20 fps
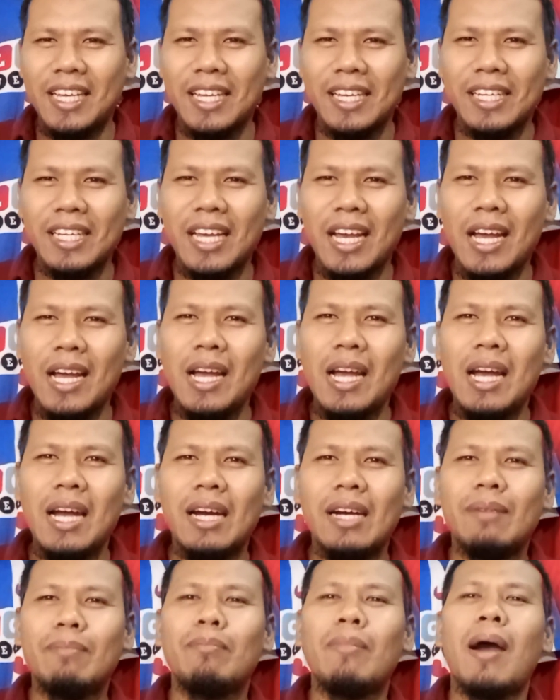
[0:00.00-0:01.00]
akhirnya
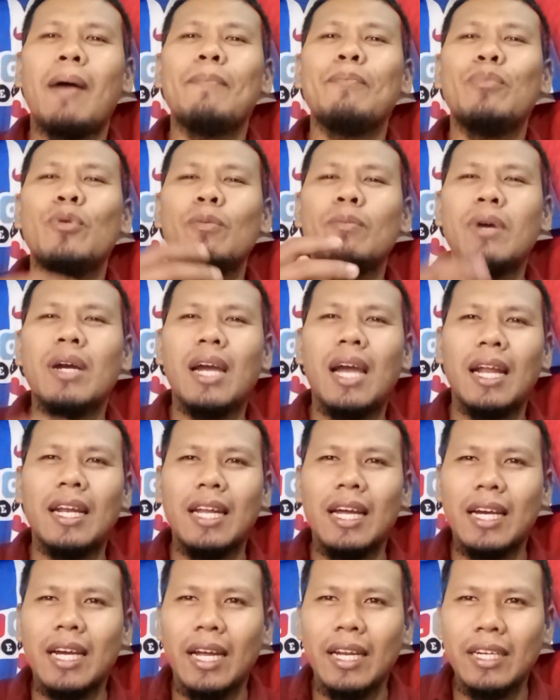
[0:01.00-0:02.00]
mampu
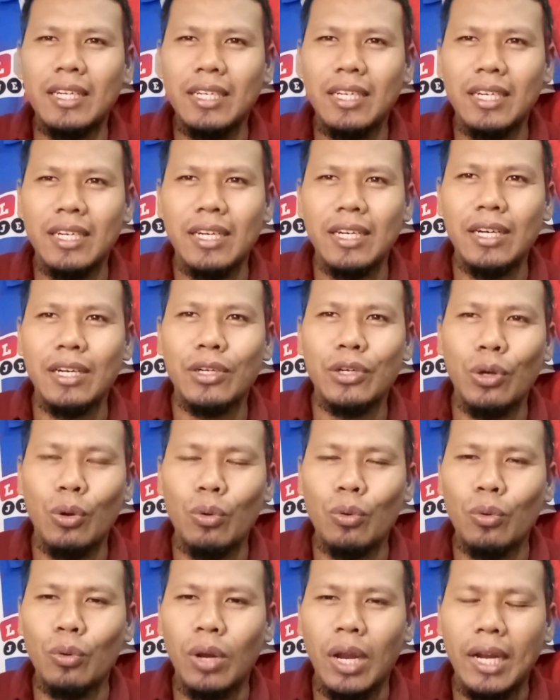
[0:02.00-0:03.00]
menggandakan uh,
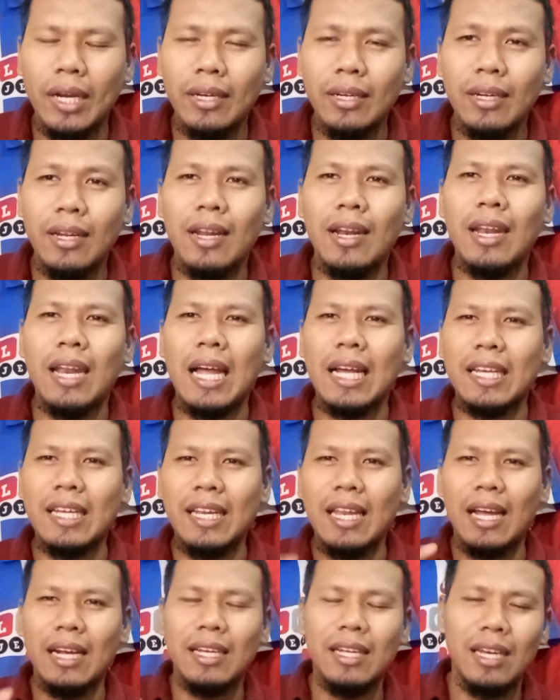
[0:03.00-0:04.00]
keunggulan
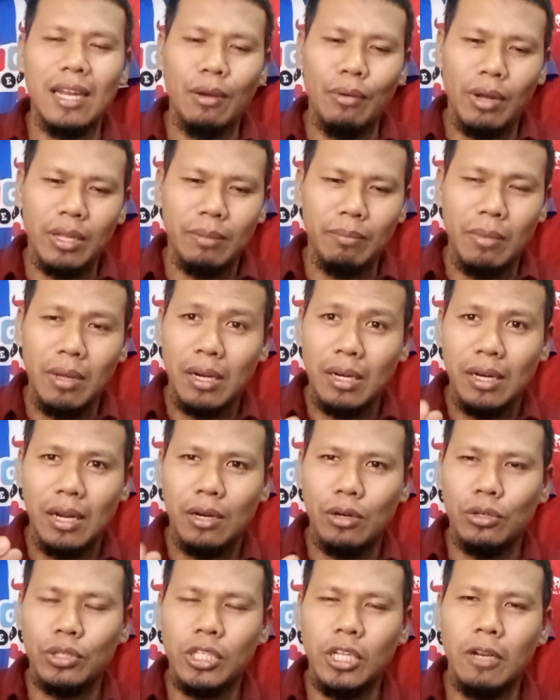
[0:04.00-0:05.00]
lagi-lagi lewat
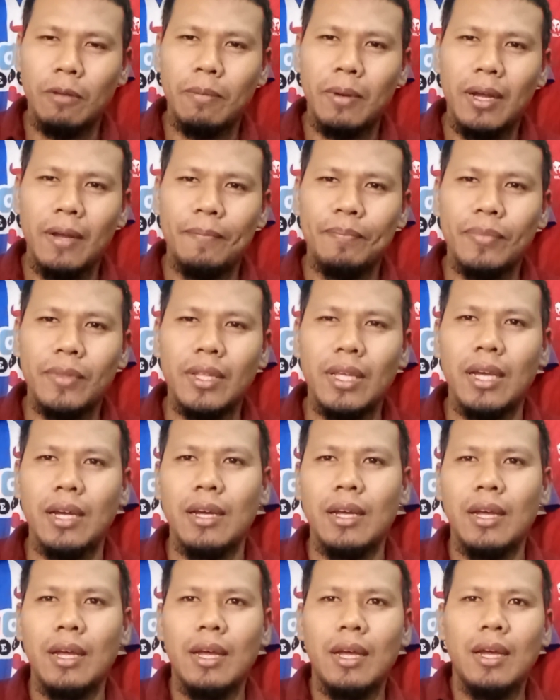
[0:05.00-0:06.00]
Bernardo Silva
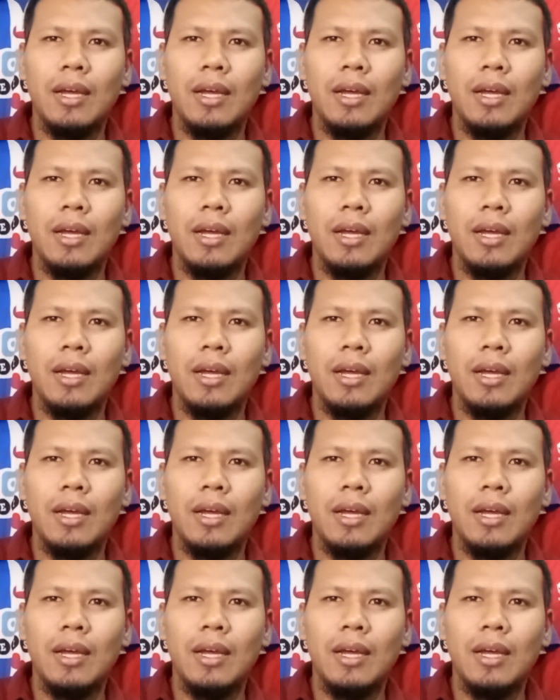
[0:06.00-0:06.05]
ya